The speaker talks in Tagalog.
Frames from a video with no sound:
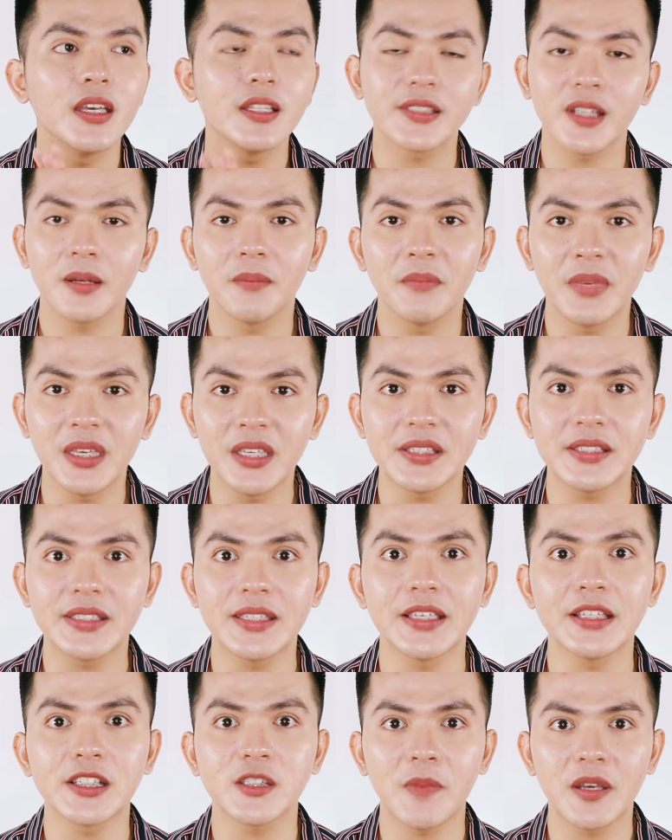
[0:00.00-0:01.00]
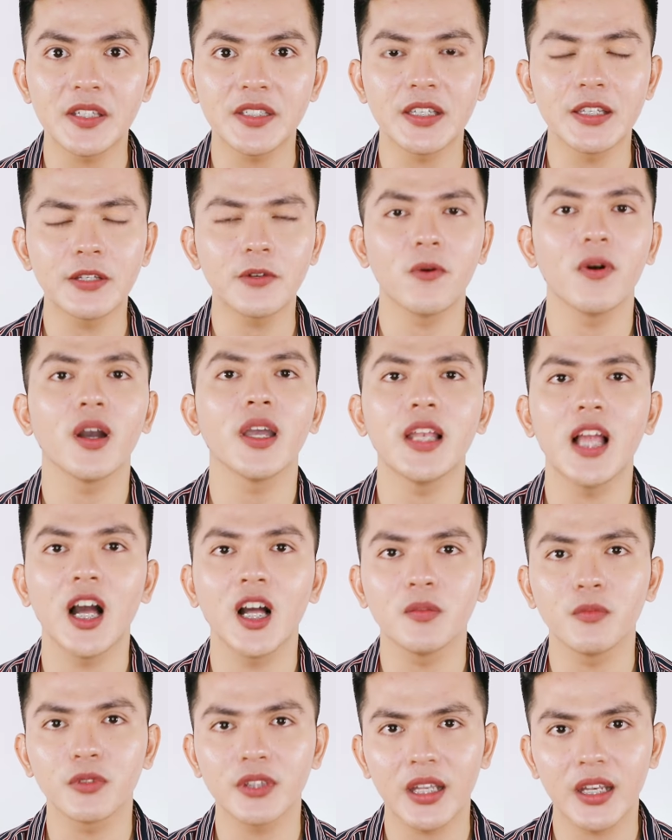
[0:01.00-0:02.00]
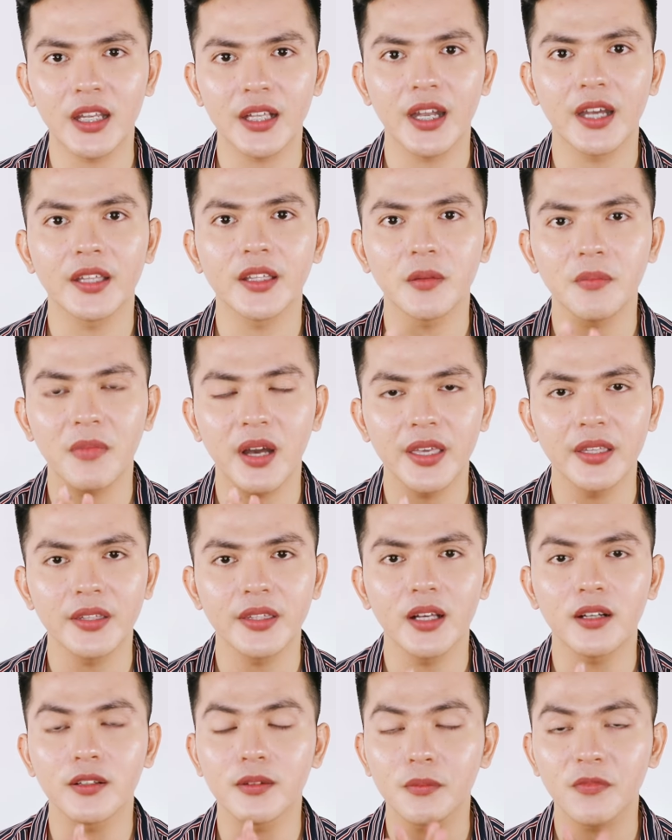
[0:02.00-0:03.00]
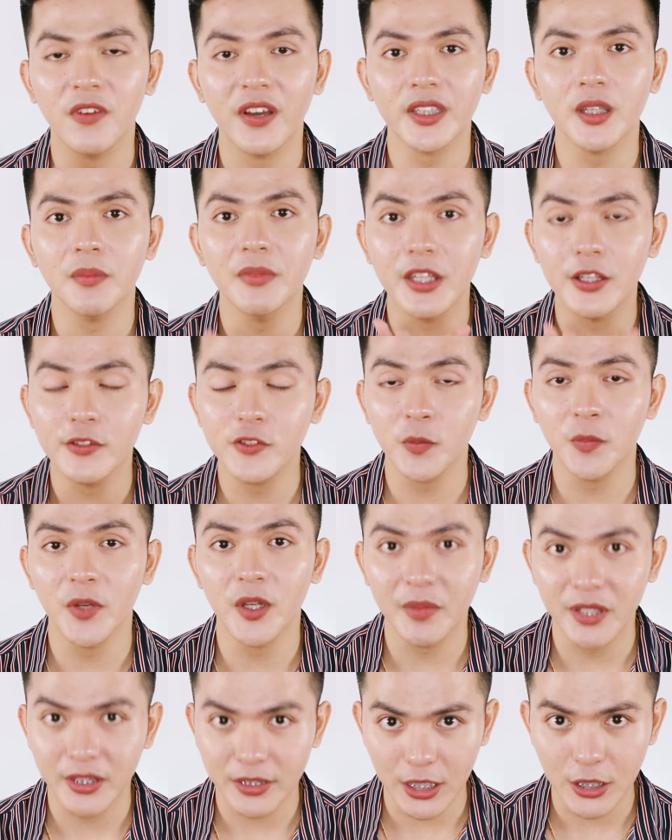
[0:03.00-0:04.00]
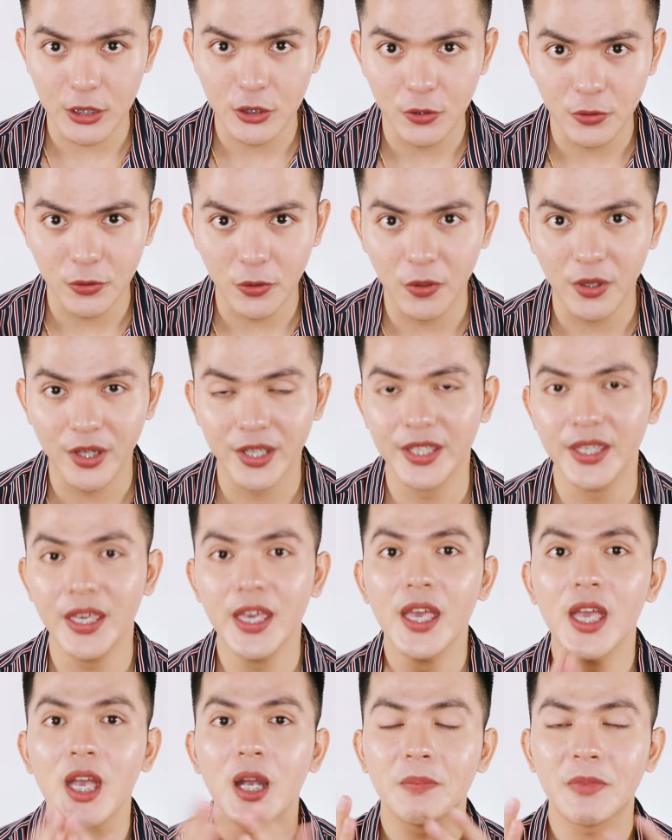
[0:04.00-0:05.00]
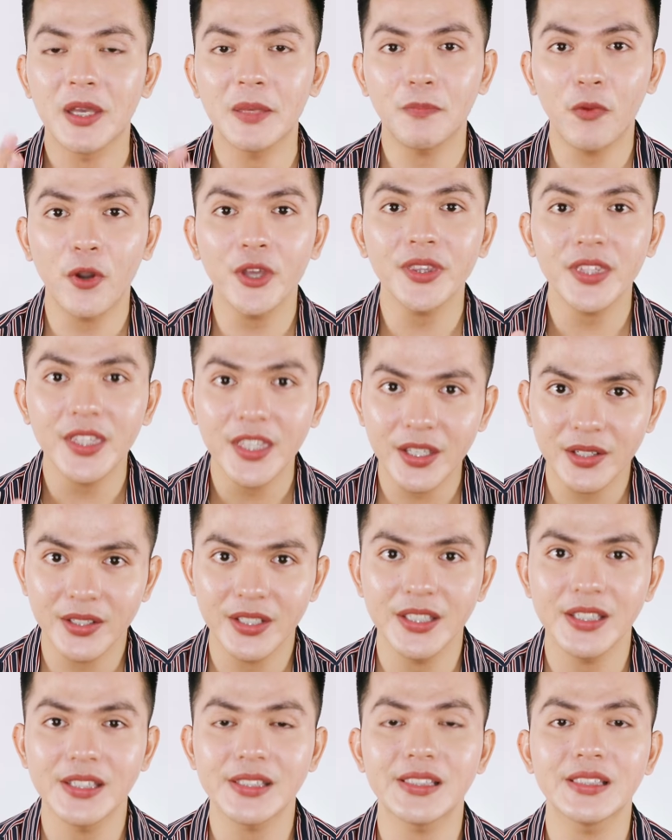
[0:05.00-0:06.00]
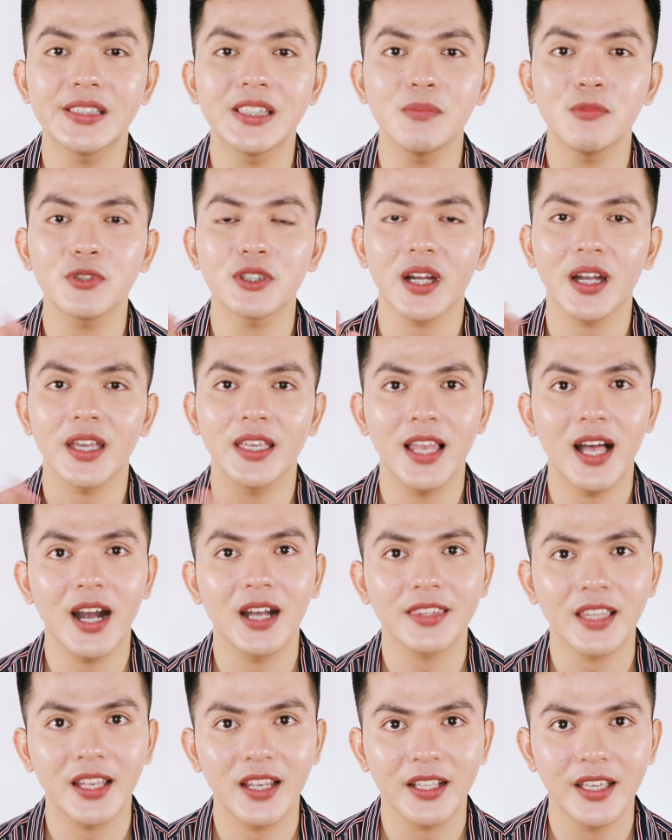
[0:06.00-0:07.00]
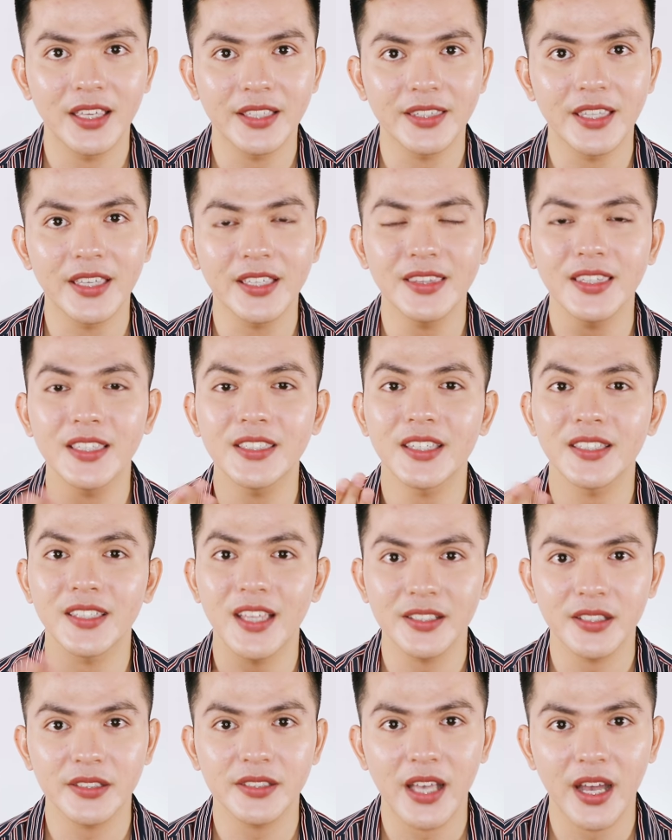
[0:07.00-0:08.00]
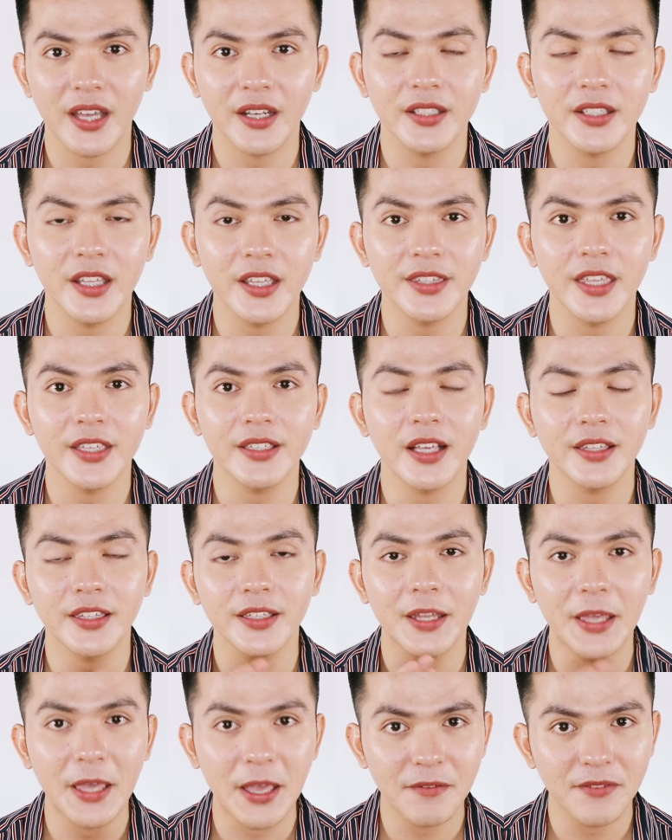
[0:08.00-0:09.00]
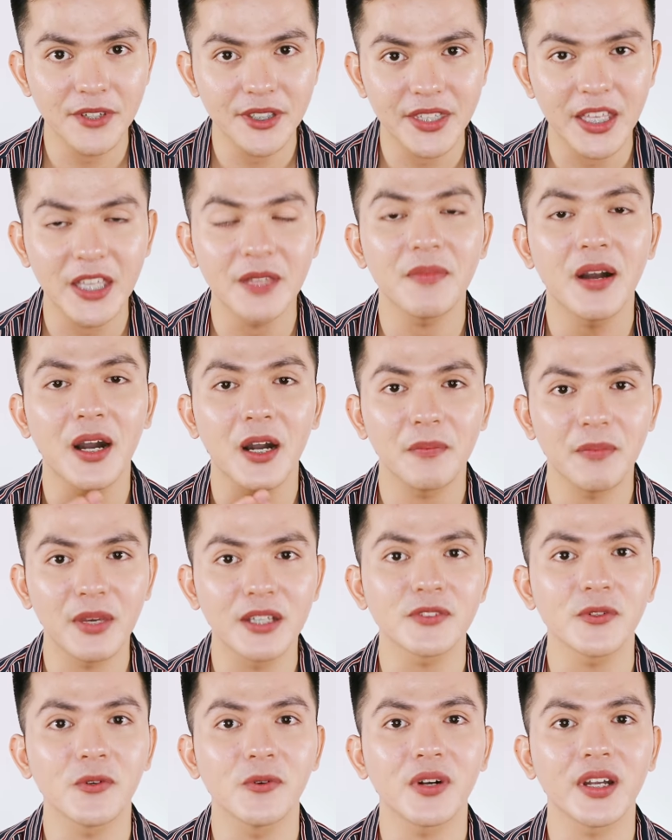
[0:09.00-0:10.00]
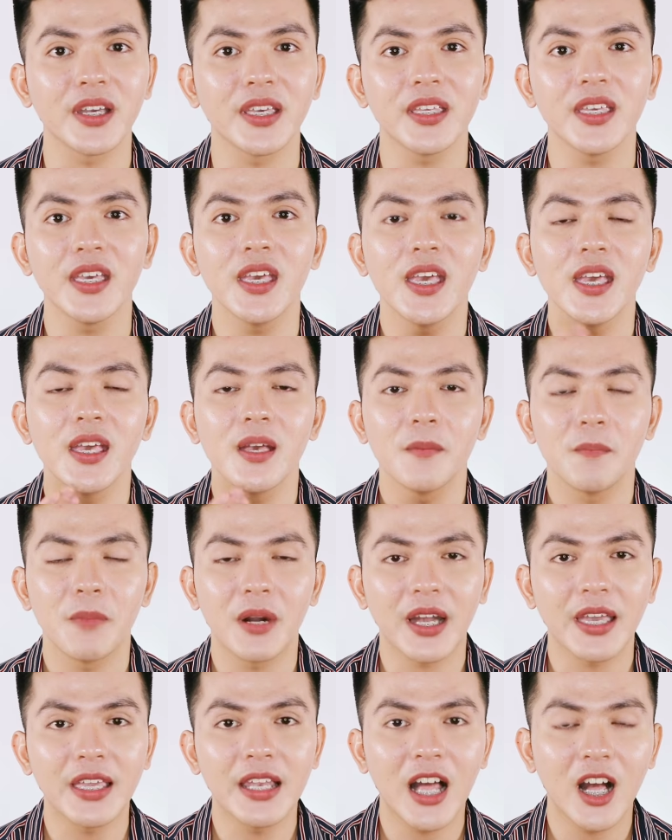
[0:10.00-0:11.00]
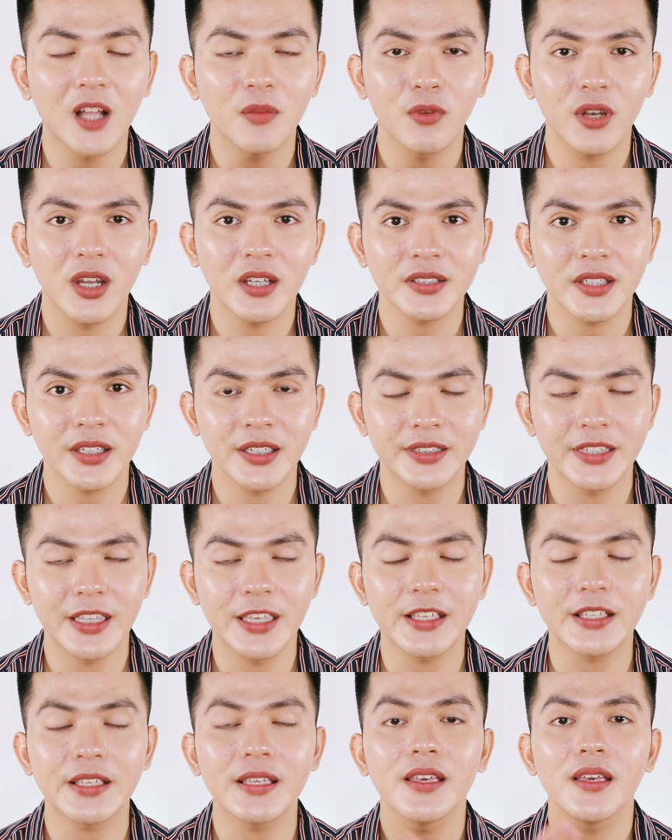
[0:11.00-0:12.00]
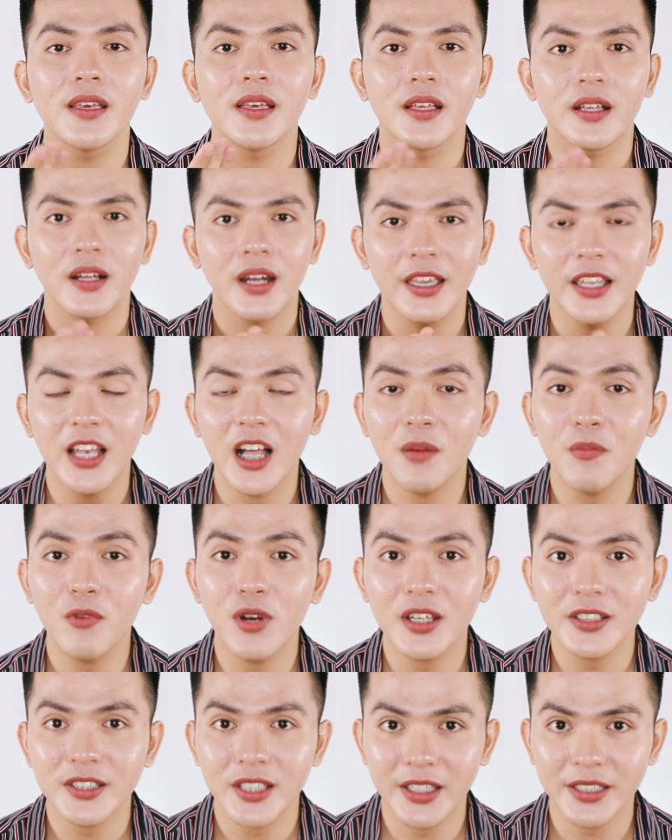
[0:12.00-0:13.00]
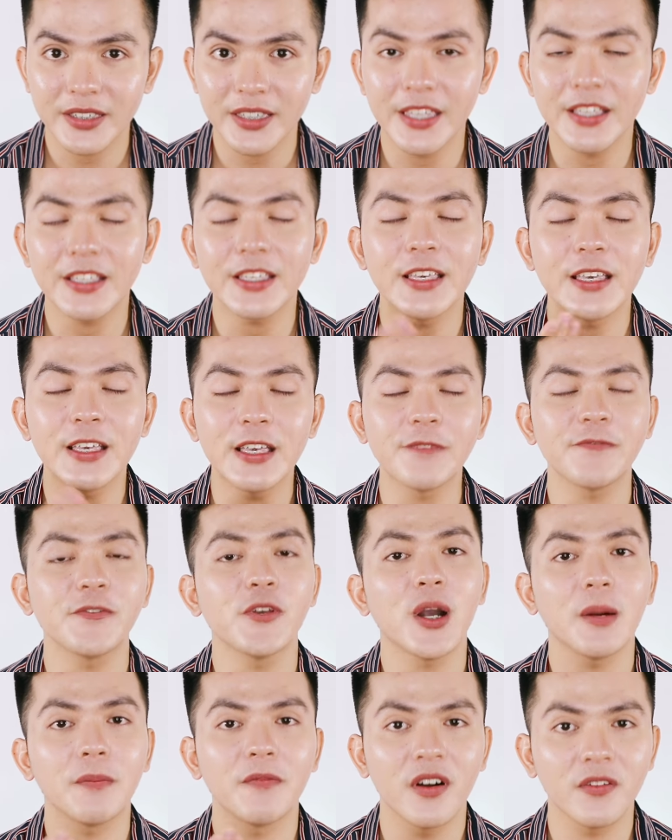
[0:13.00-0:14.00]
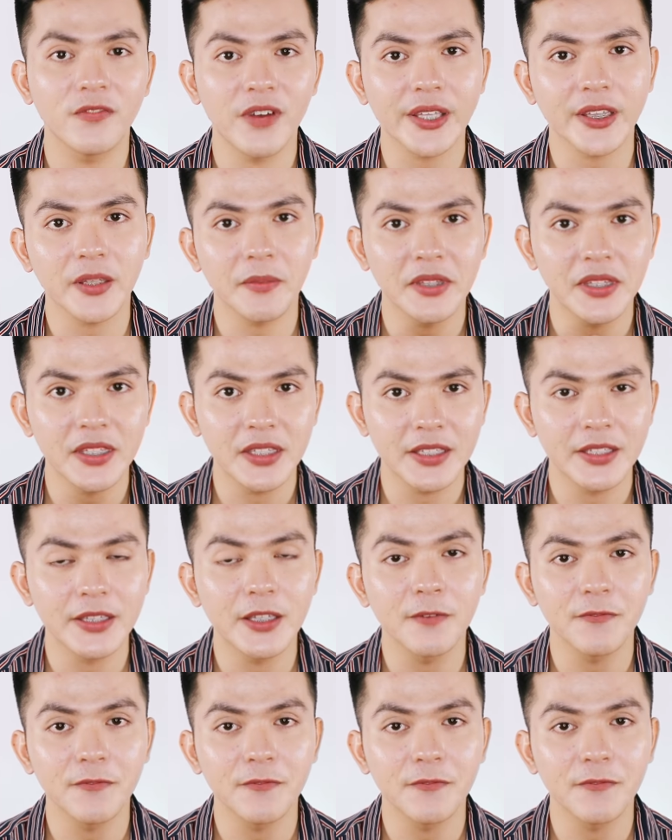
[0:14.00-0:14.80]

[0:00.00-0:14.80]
It's amazing especially kung kailangan mo talaga ng, ng vitamin E supplementation. Okay, my point here is is hindi mo siya kailangan talaga i-take. Hindi siya necessary na i-take natin everyday mga best, okay? Pag kailangan mo lang siyang i-take, kailangan mo lang siyang i-take if you have vitamin E